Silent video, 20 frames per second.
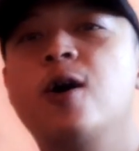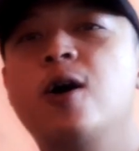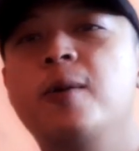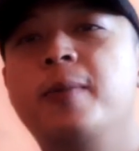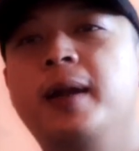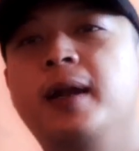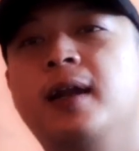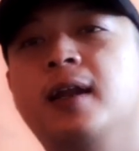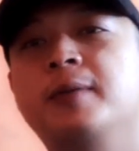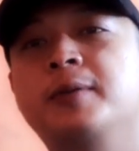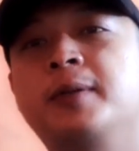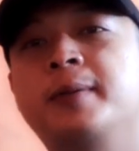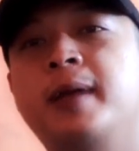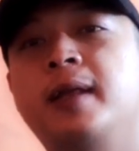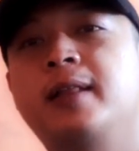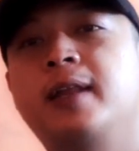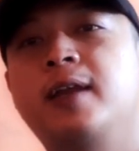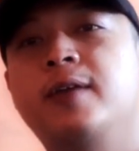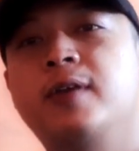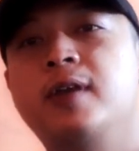para yang suka
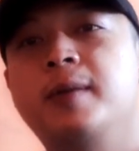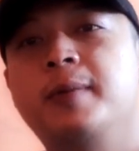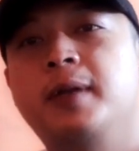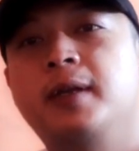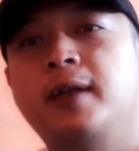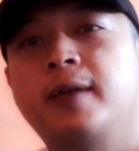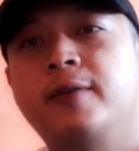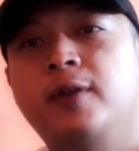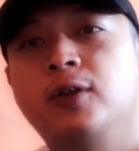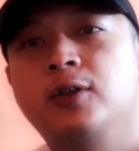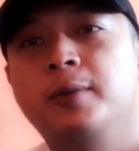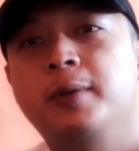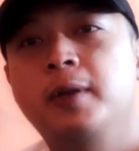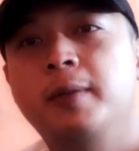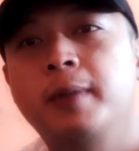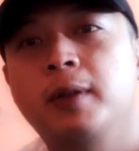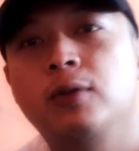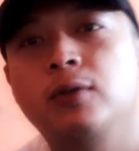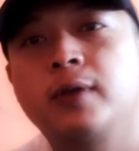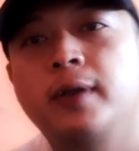antri yang pernah terima
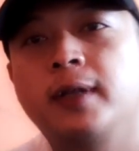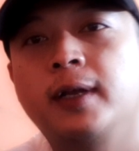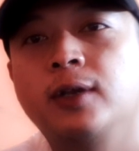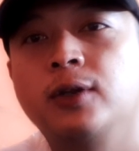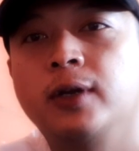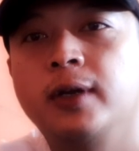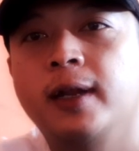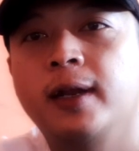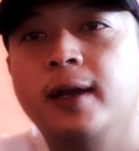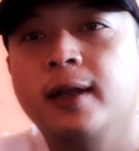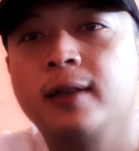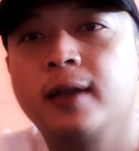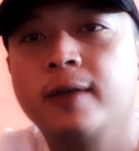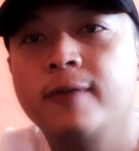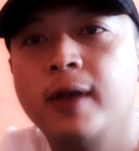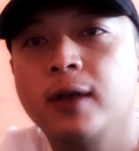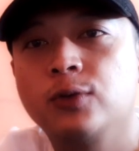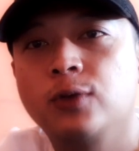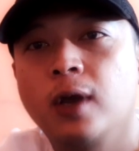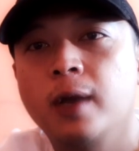sebelum tujuh atau lo dan antri
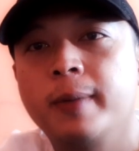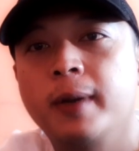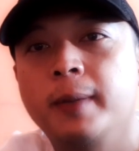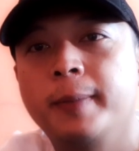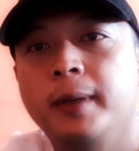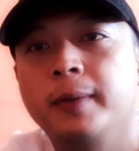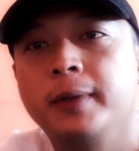yang suka apa apa